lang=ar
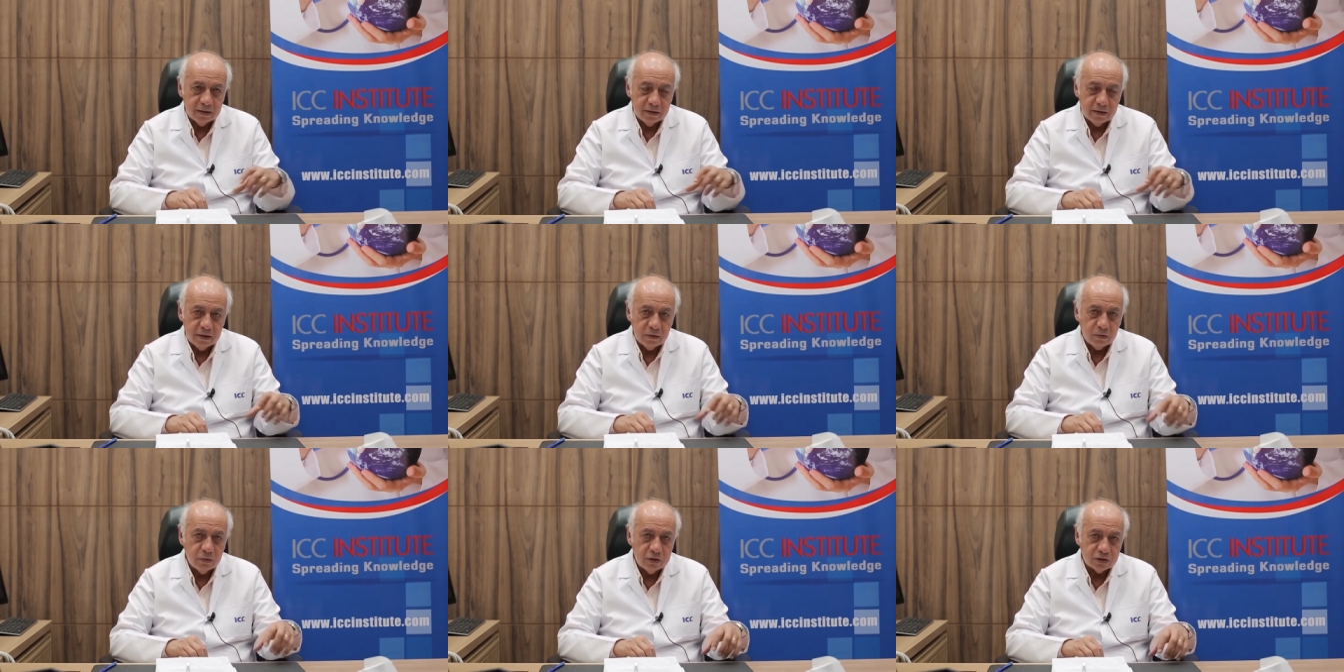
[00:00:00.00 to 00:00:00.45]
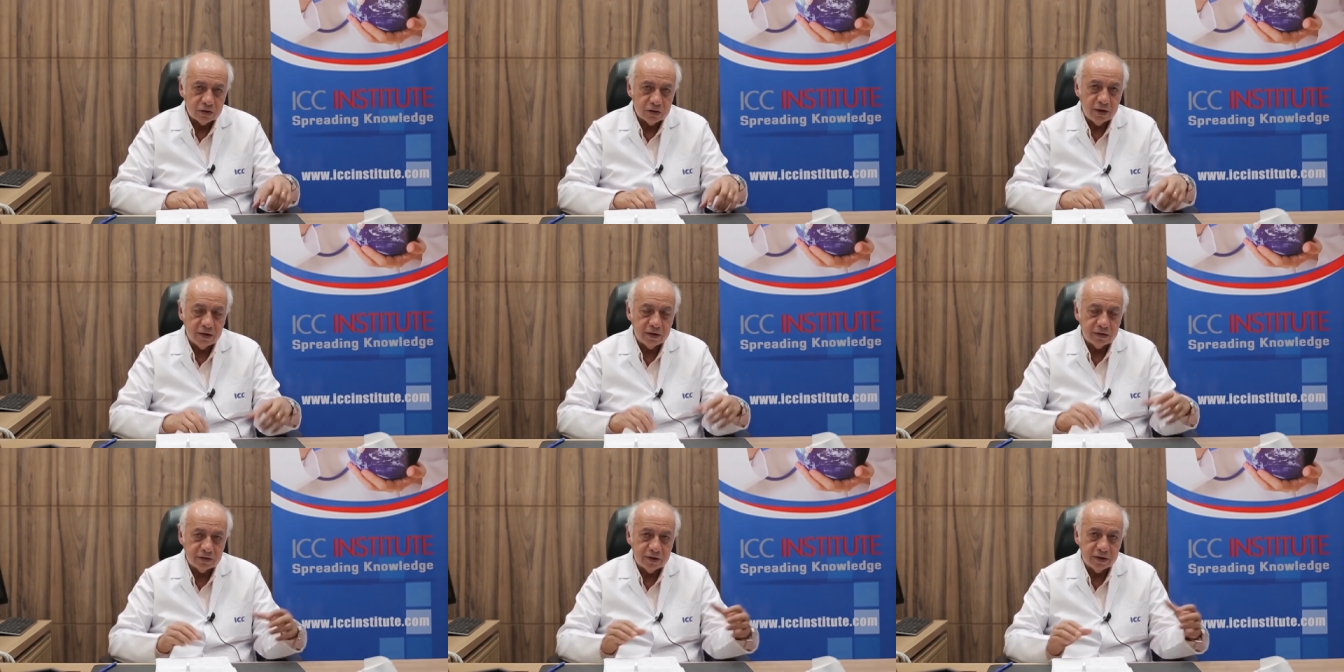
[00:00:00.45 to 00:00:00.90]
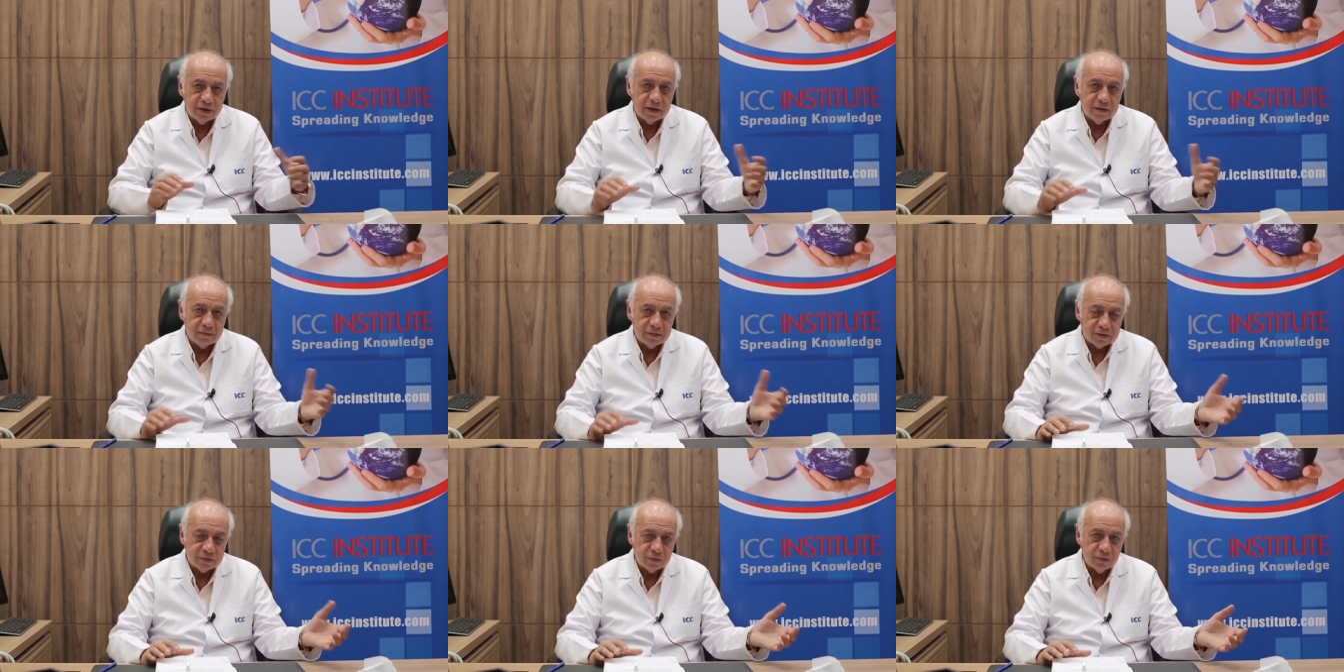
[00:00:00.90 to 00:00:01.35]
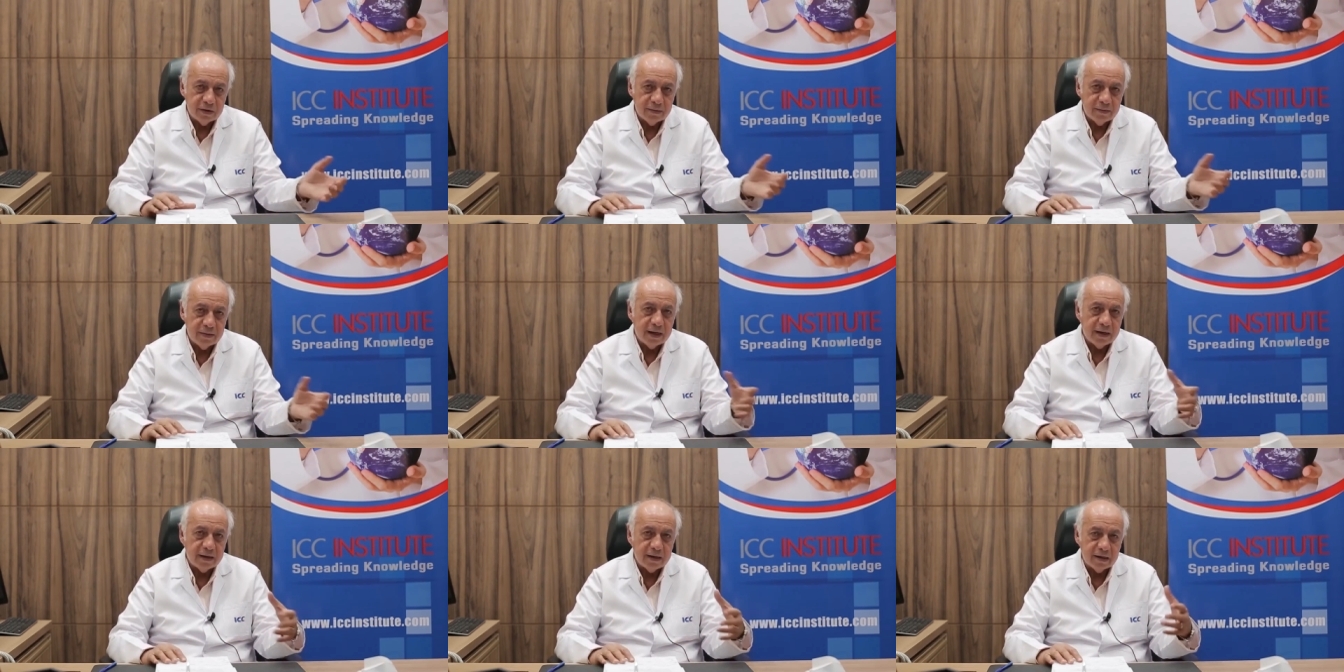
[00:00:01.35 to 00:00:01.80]
ده كل شهر شركه مسؤوله
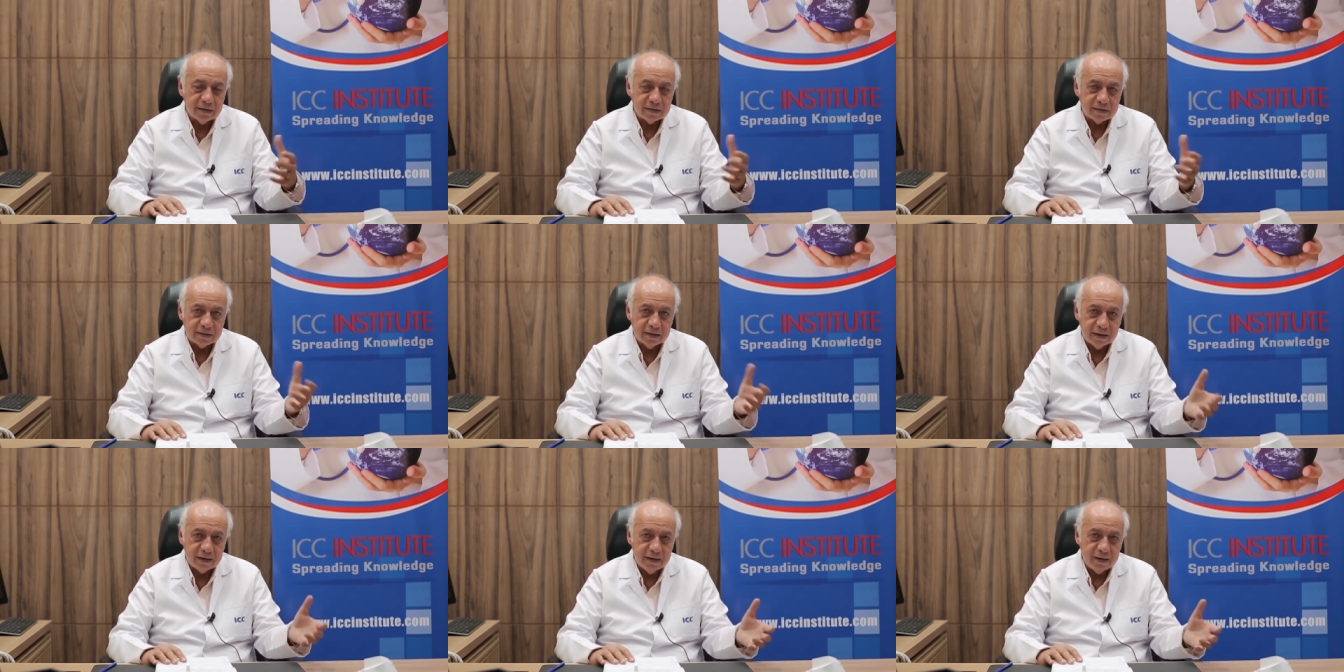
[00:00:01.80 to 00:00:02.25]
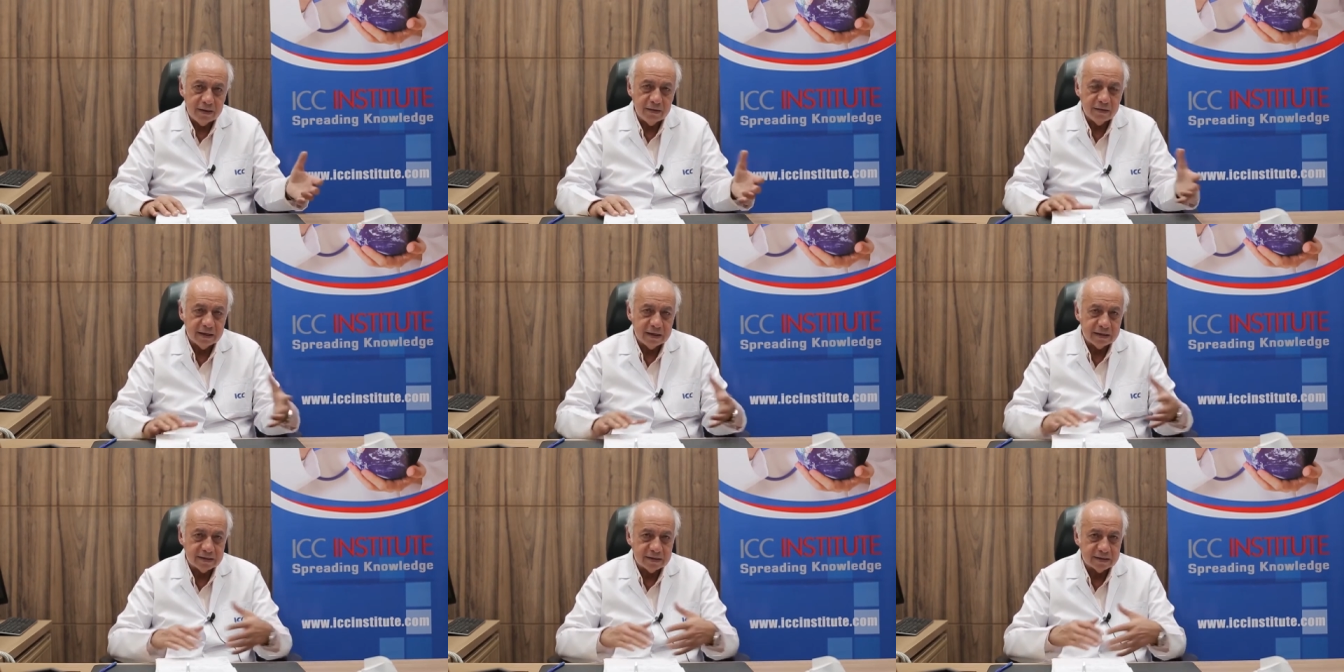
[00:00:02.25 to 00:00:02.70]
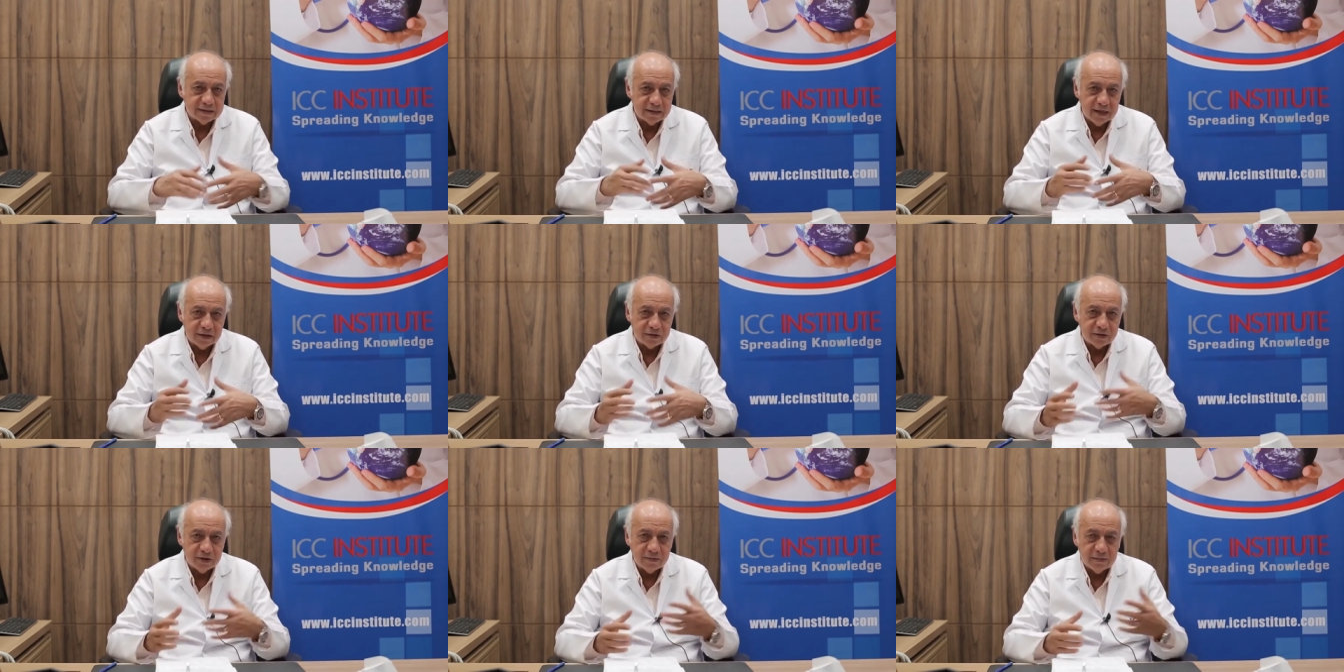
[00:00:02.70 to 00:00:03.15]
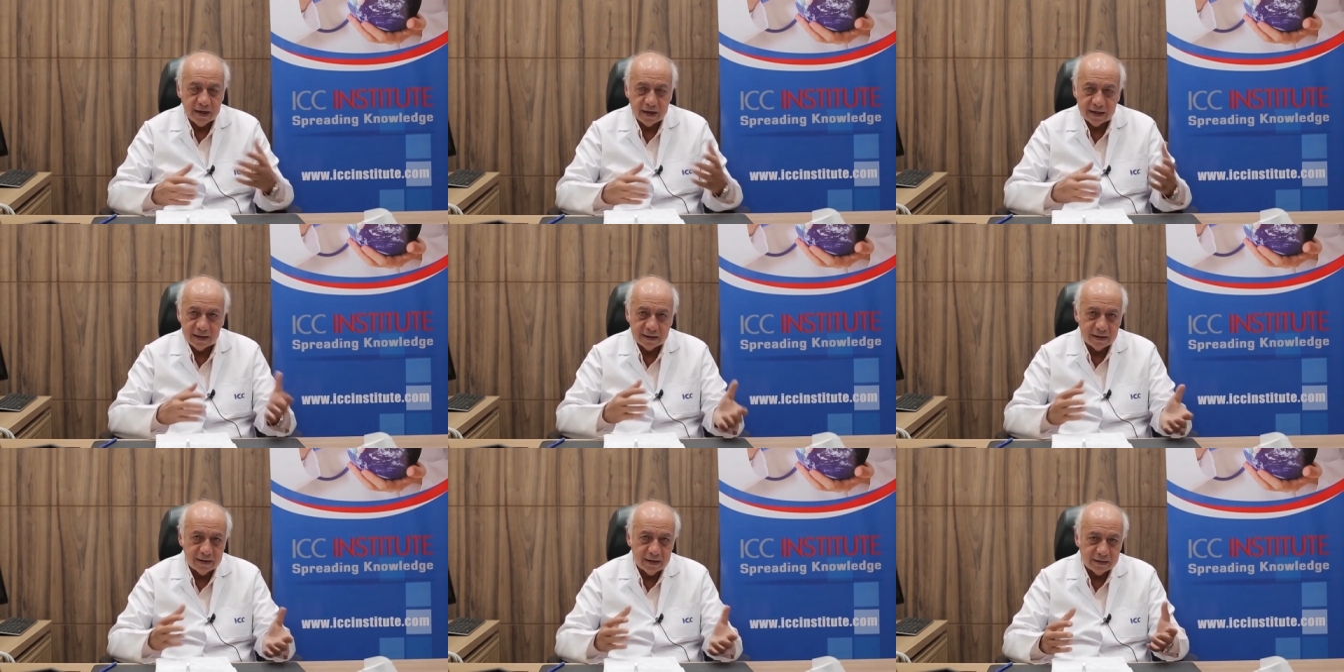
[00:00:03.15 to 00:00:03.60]
مع الاخصائيين كيس ديسكشن مع
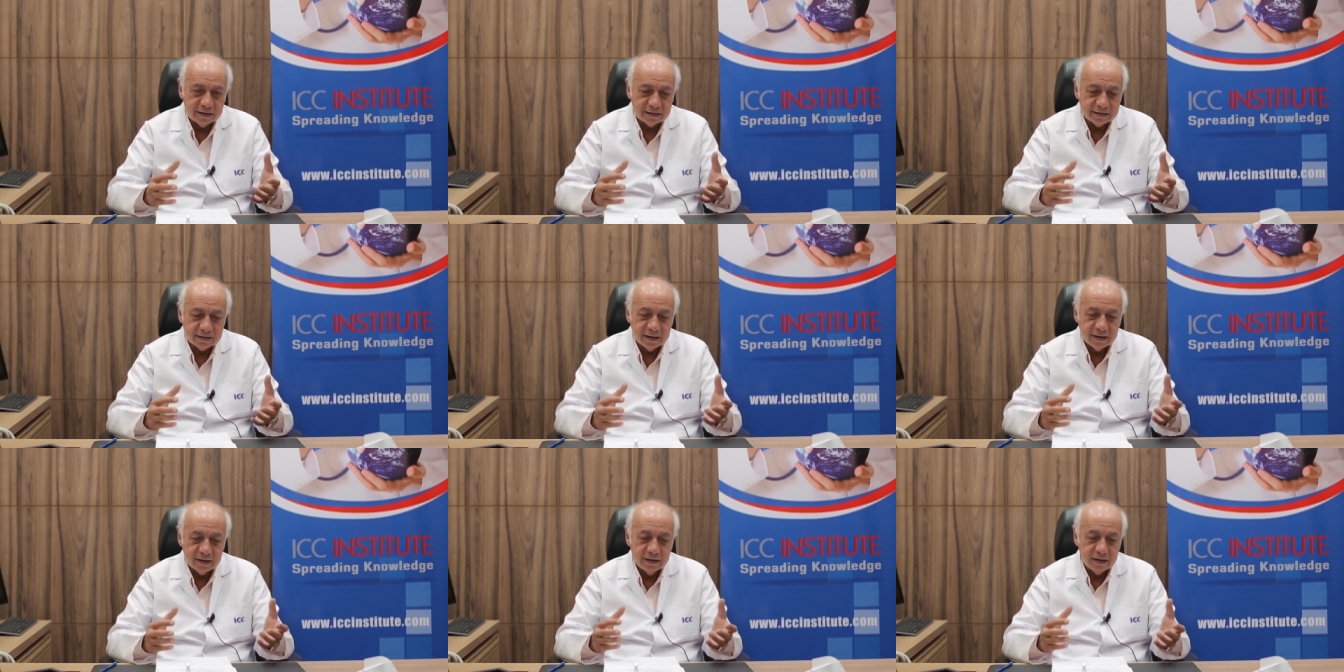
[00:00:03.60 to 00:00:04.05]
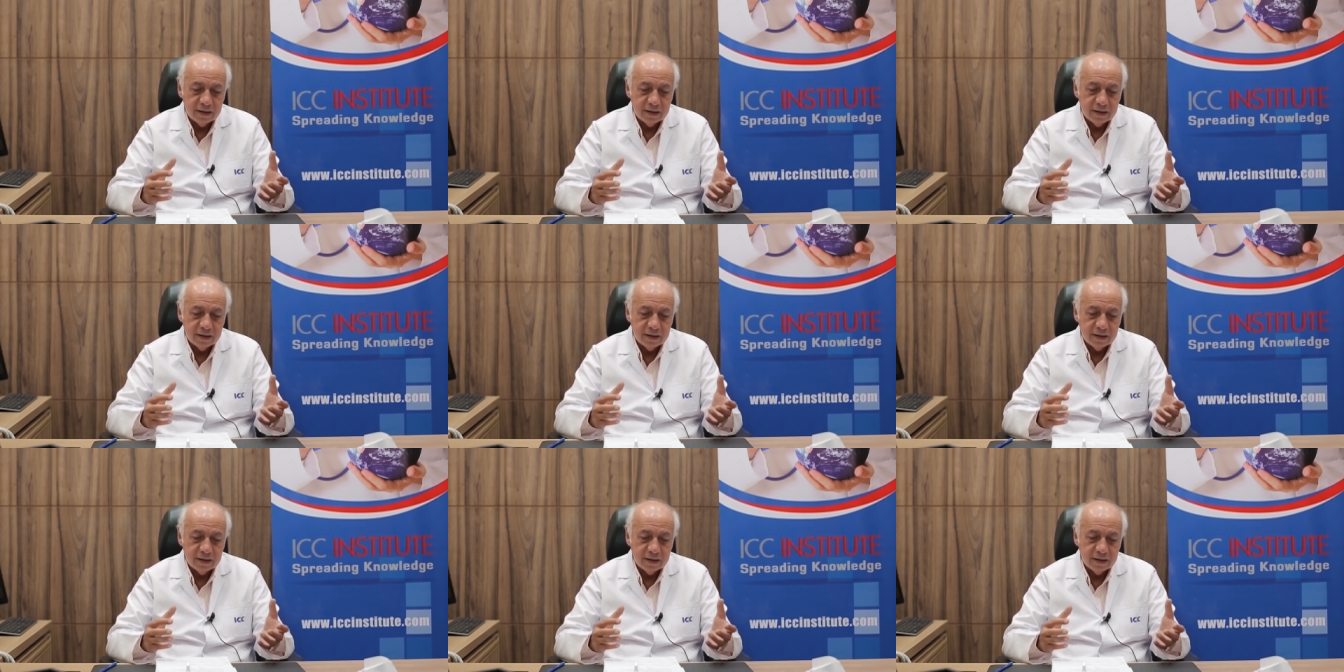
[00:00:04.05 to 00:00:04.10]
جايد لاينز